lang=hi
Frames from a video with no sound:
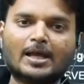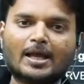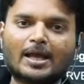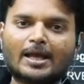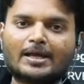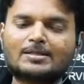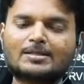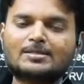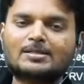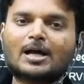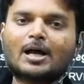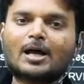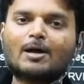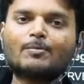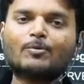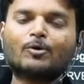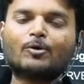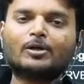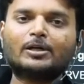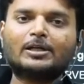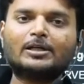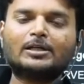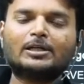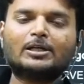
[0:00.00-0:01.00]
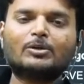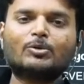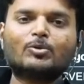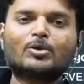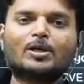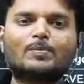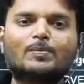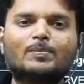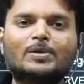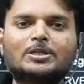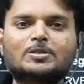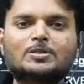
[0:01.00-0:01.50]
एग्जाम और इंटरव्यू
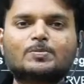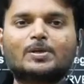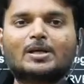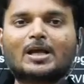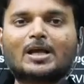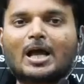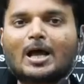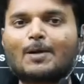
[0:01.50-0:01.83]
के बेस पर